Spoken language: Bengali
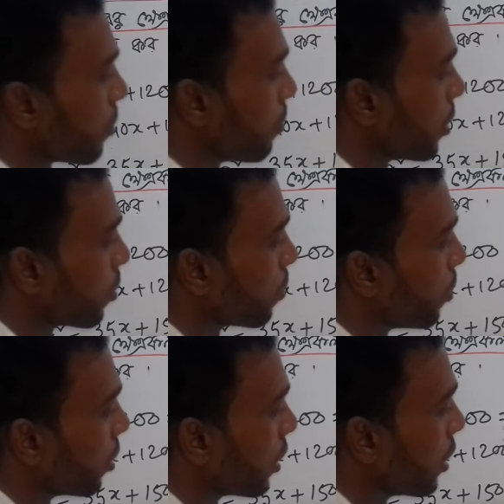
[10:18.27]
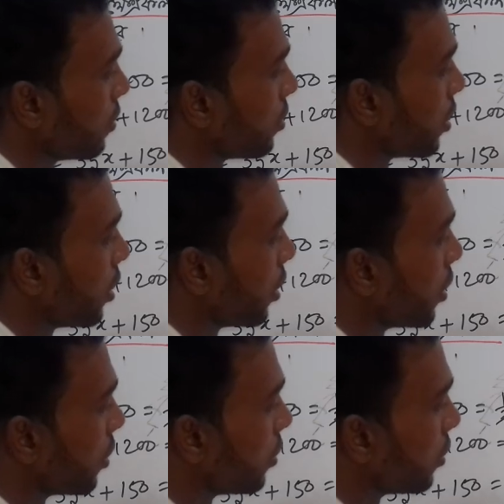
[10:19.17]
আমরা বের করবো অতএব
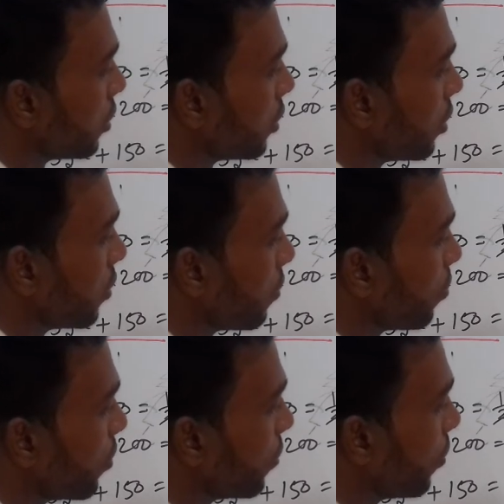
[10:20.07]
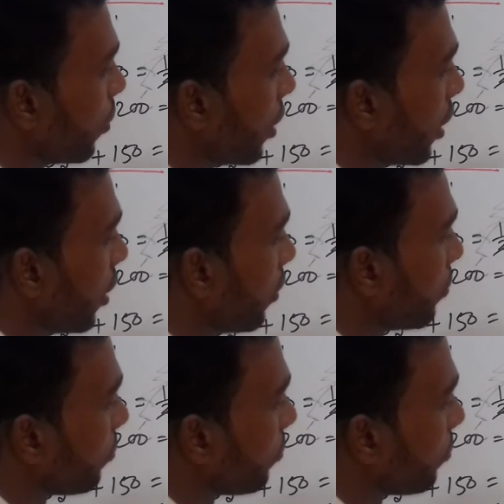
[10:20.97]
পুকুরের